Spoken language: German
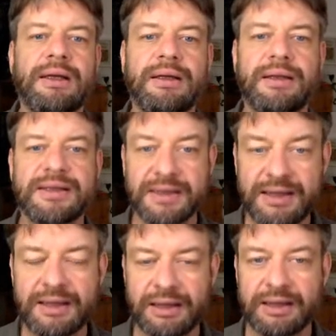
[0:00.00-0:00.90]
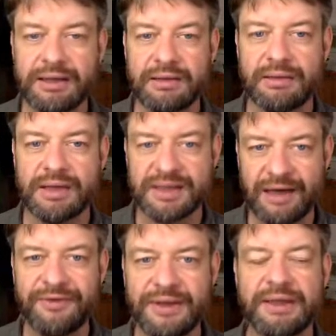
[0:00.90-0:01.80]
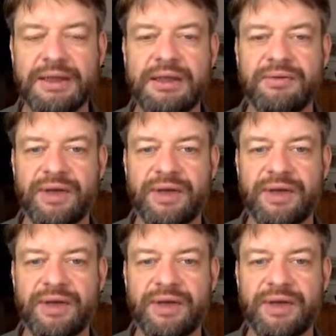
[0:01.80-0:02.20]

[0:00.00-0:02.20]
das riecht nicht. Das darf nicht riechen.